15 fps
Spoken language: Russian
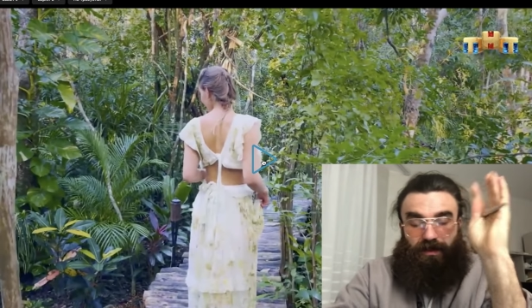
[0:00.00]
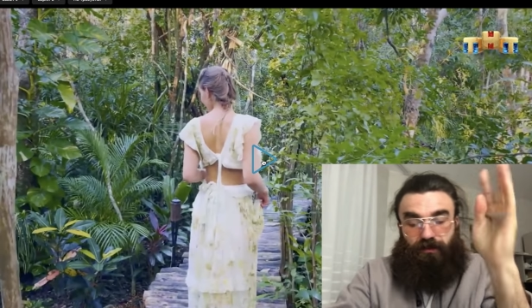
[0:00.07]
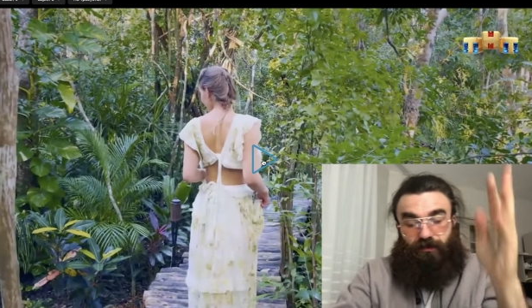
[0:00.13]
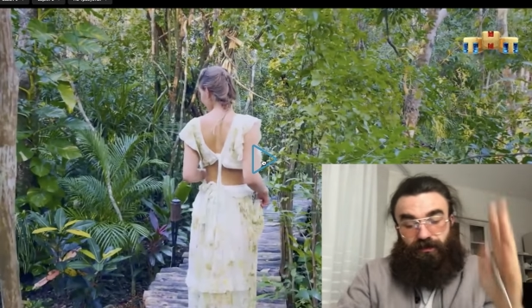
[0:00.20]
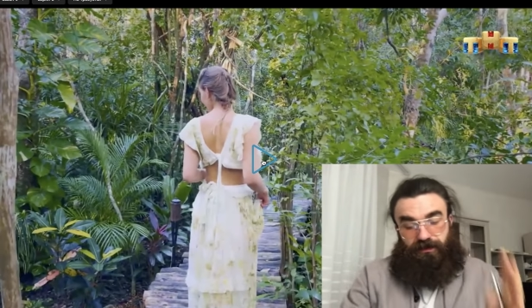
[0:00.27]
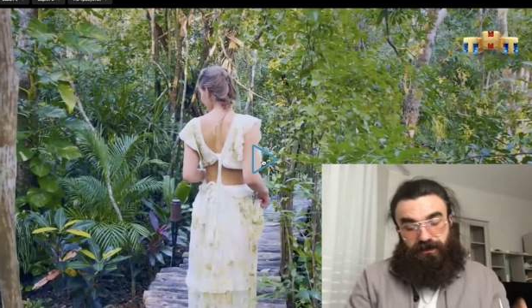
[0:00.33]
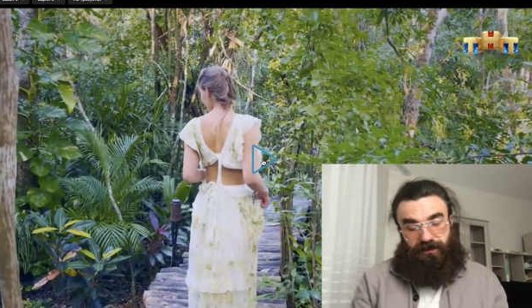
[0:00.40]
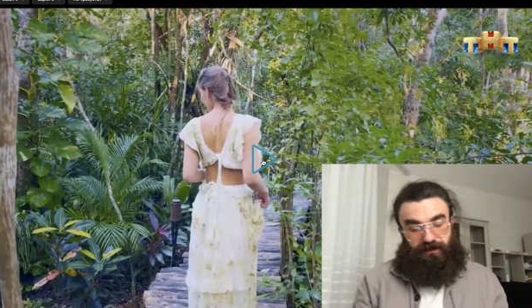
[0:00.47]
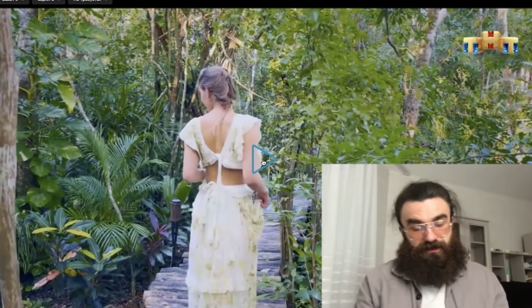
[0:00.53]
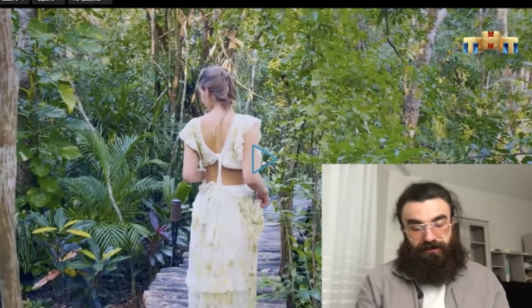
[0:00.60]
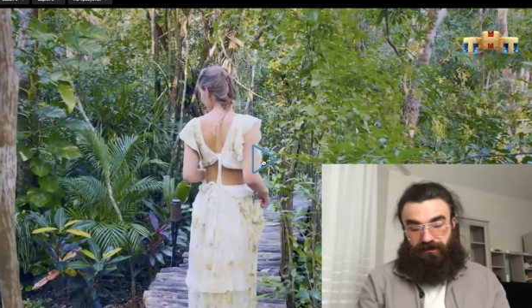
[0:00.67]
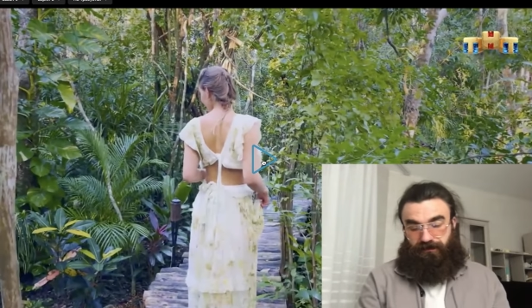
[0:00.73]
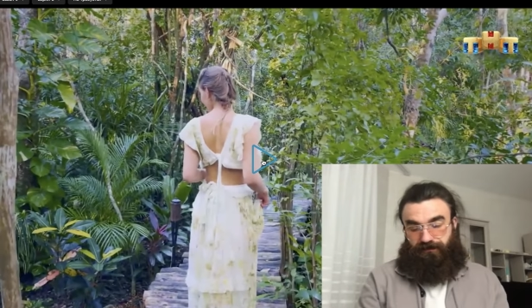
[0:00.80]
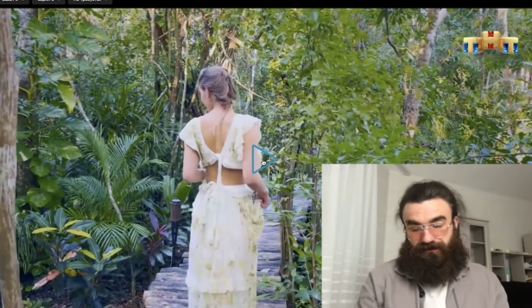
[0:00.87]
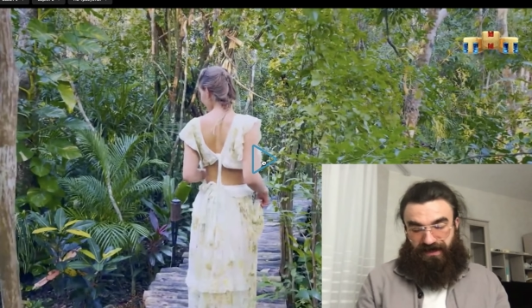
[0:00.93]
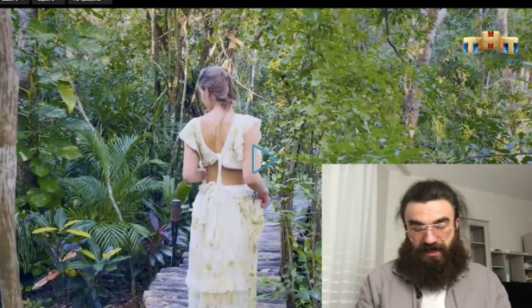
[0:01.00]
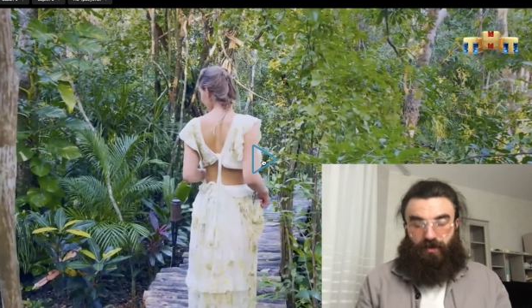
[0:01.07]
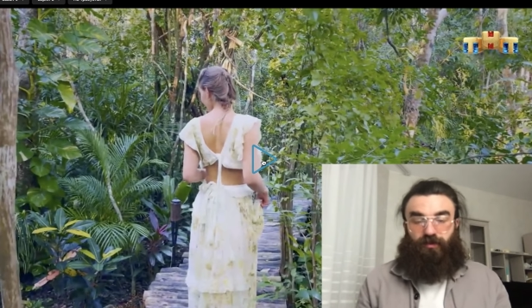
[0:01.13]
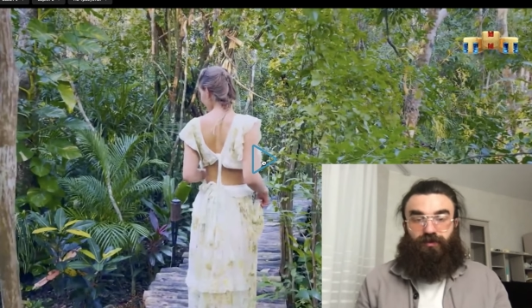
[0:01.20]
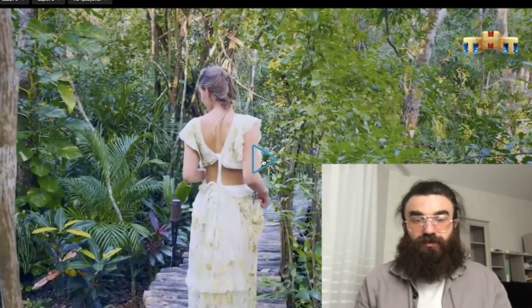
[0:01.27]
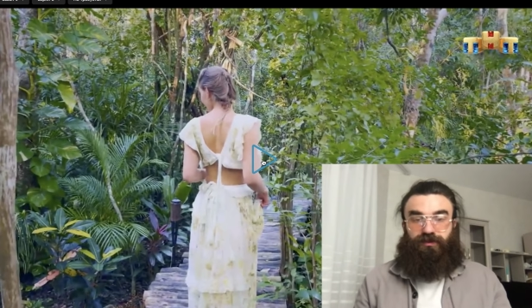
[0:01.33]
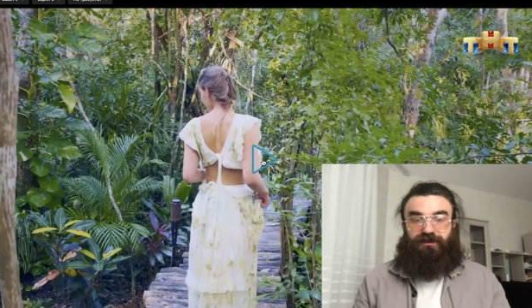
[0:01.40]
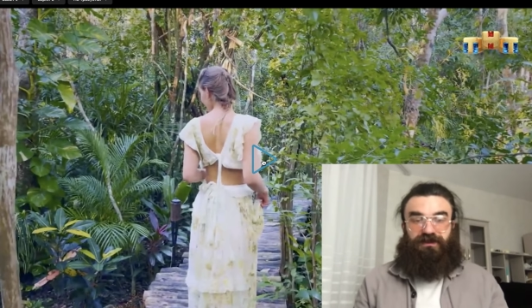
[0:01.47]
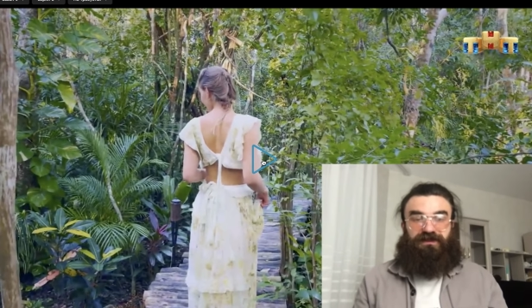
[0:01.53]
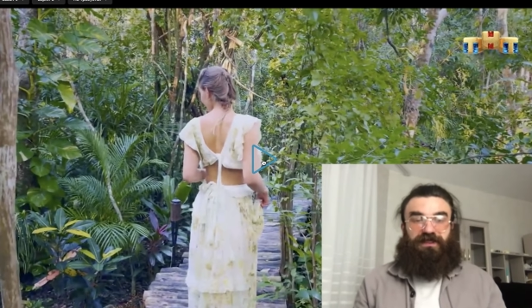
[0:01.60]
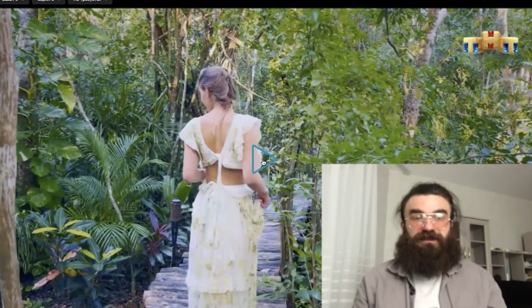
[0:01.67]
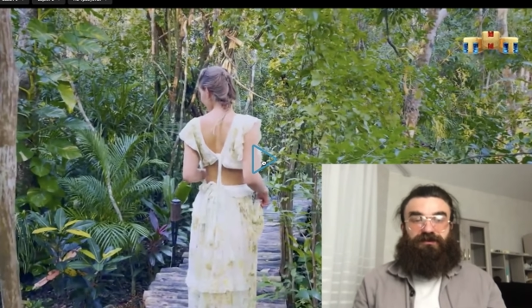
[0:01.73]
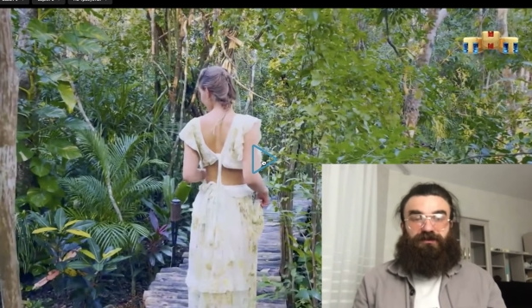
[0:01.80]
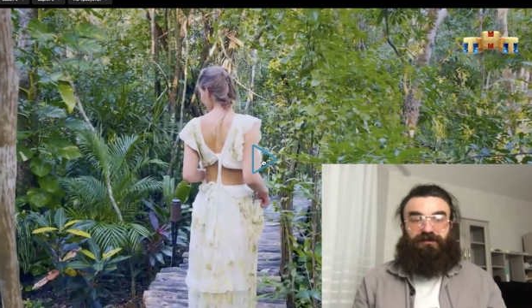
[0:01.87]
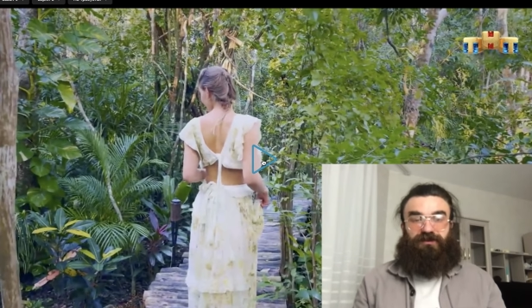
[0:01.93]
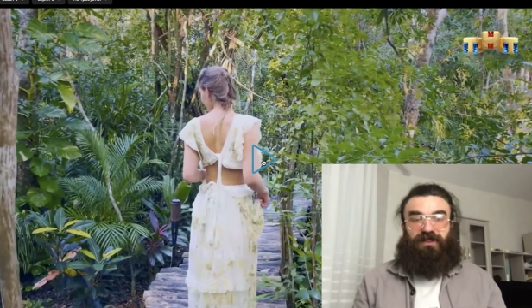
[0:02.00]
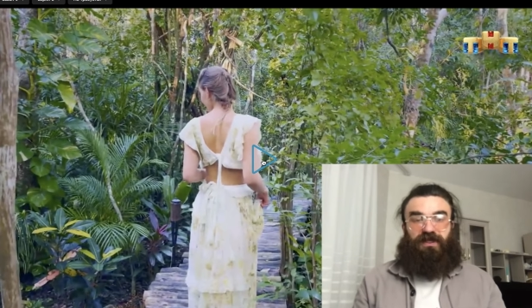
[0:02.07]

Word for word: какую-то короткую дистанцию,